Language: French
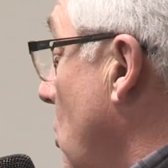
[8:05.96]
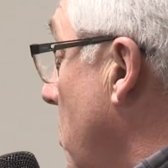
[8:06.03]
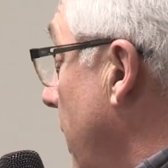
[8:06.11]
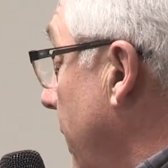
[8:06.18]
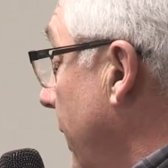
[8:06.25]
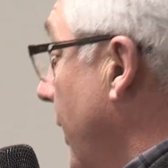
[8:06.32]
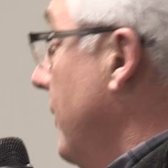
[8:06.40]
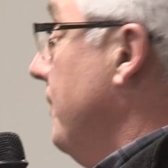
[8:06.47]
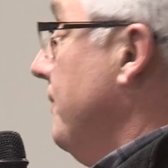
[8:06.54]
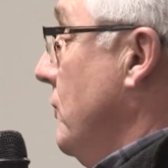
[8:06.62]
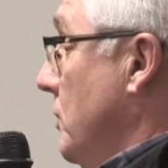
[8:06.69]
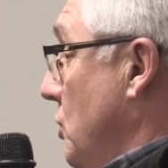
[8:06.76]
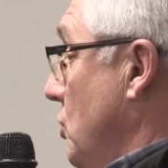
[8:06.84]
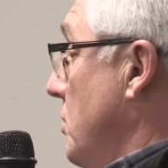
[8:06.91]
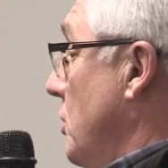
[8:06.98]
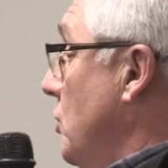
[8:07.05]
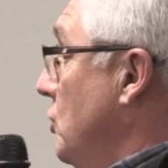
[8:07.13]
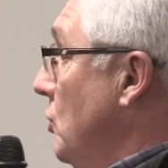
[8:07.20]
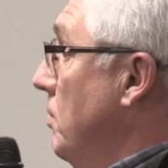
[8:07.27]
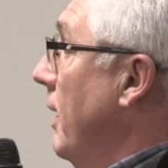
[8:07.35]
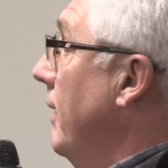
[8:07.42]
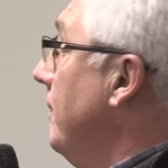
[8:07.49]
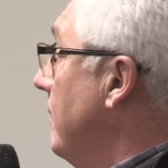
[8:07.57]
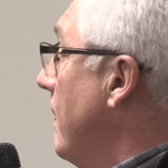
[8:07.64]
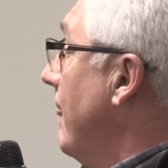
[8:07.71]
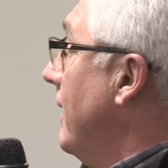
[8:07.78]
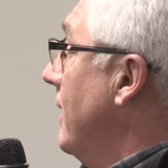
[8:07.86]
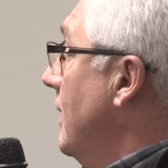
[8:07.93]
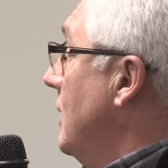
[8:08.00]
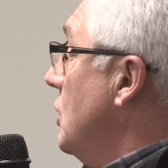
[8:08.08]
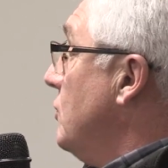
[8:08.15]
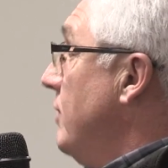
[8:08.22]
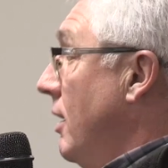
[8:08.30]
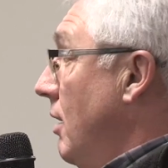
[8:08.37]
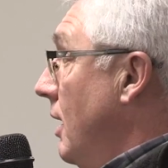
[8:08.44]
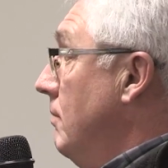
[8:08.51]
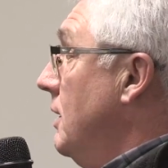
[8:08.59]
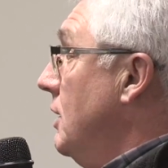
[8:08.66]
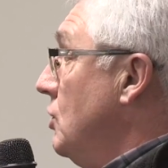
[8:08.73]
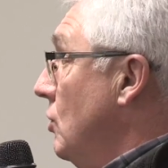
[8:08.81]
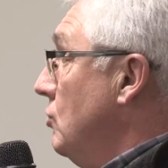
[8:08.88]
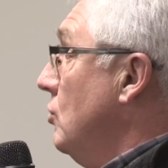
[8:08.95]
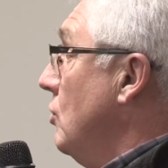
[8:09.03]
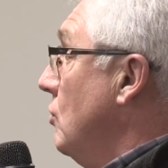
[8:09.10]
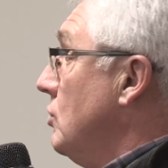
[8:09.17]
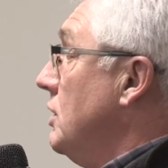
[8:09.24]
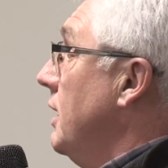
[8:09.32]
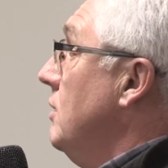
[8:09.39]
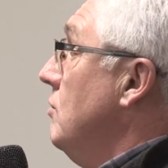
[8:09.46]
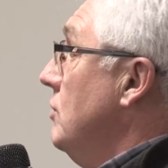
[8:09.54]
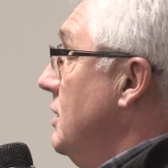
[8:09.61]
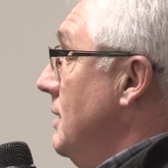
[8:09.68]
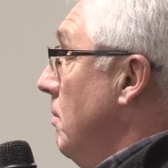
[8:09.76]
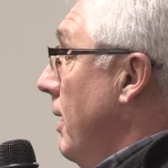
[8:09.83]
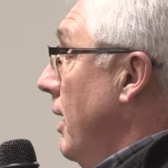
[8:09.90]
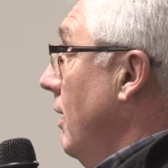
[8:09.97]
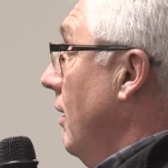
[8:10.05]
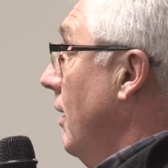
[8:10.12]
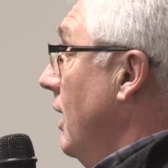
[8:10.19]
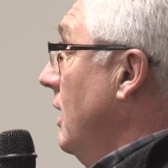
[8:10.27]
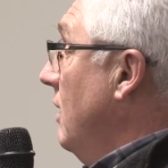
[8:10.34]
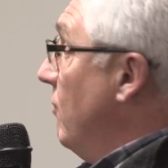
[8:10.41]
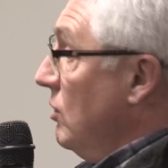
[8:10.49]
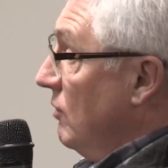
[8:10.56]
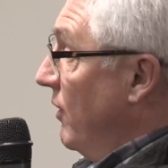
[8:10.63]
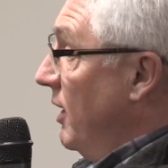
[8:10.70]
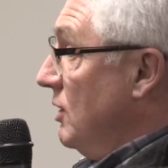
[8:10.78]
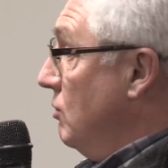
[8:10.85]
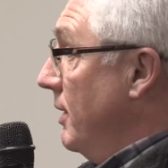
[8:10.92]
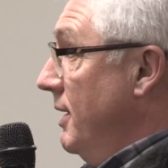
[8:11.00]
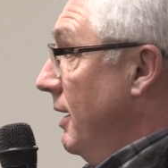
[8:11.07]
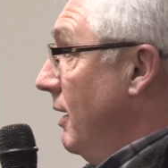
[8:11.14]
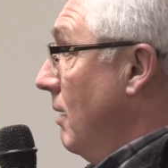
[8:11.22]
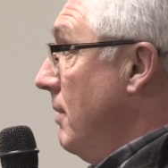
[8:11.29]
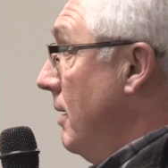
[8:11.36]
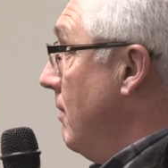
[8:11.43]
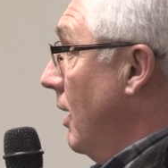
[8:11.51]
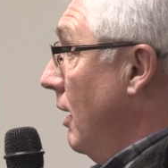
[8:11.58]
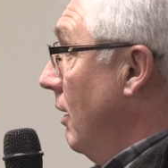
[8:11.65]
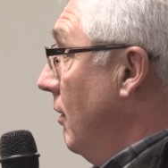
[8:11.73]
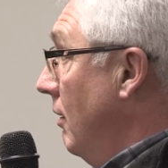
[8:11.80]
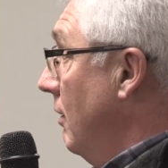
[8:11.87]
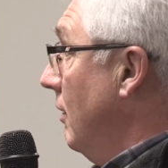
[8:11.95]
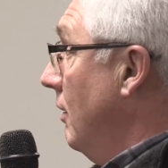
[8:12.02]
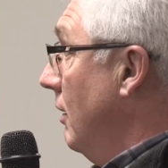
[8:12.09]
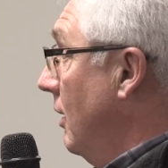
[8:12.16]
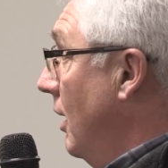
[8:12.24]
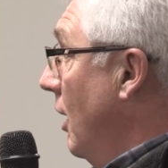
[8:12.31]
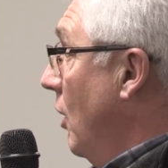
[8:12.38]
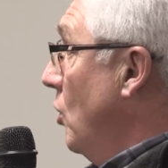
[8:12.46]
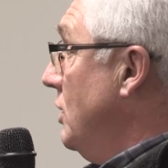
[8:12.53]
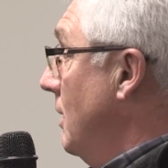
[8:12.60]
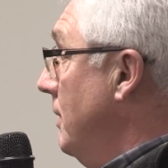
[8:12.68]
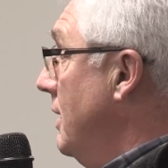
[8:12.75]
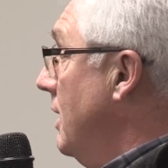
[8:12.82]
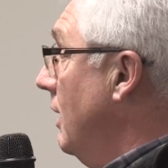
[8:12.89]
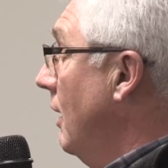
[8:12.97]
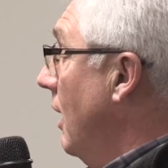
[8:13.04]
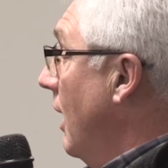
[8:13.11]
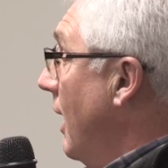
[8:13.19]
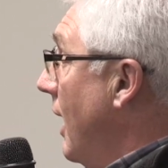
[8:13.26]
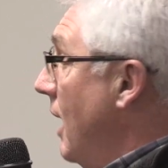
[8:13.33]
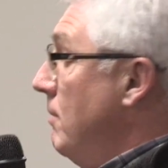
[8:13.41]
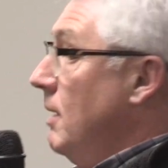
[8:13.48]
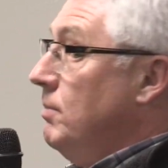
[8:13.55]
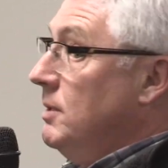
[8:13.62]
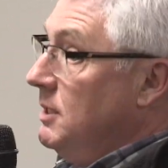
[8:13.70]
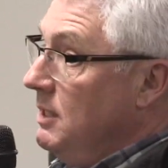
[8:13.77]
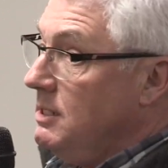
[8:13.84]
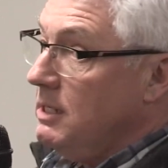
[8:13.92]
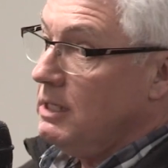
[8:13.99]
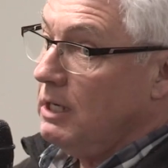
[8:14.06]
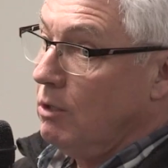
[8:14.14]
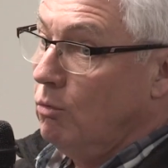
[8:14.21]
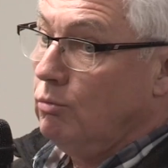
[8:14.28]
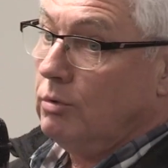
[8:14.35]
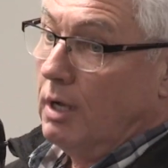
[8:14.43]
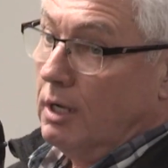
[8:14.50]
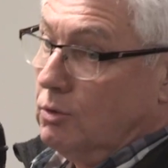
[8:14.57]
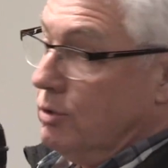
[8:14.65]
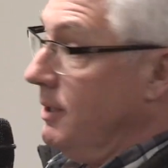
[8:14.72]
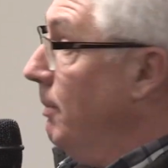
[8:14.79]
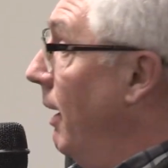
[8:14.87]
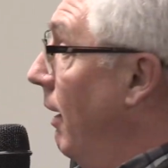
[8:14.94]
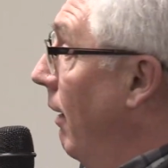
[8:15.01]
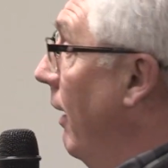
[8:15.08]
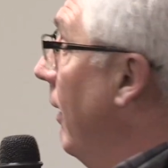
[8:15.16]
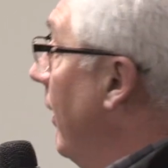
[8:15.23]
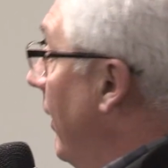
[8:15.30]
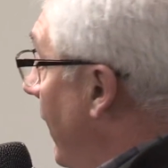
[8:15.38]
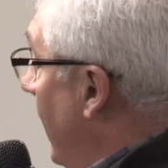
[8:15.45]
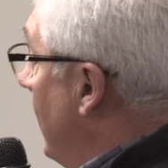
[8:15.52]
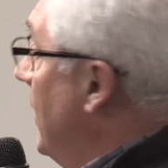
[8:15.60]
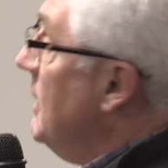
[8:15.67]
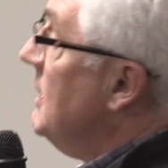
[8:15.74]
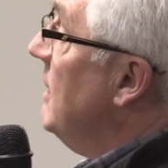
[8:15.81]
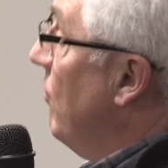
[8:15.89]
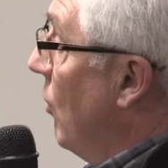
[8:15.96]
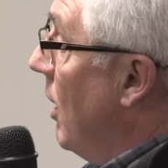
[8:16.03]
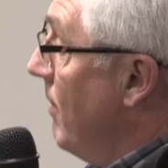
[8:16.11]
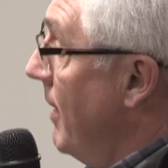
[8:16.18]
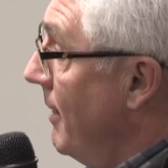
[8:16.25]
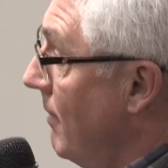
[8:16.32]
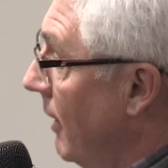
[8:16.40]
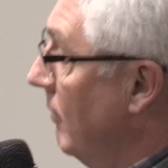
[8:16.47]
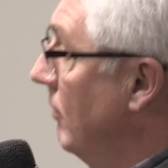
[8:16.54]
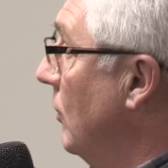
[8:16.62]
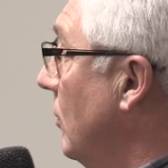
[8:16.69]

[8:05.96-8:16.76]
mon père, parce que je m'en occupe, je vois quand même des gens du conseil municipal, ils vont se faire soigner quand même hein, euh, au cabinet, hein, même s'ils étaient contre, hein, je ne sais pas, mais ils y vont quand même.